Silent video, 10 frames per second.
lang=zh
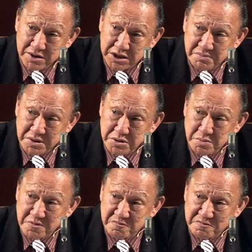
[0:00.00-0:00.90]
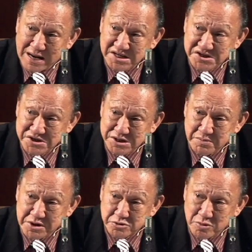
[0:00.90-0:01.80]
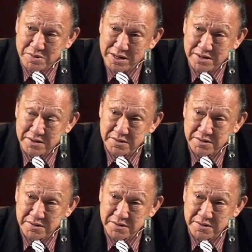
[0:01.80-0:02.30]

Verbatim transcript: 你们有没有放弃你们的宗派，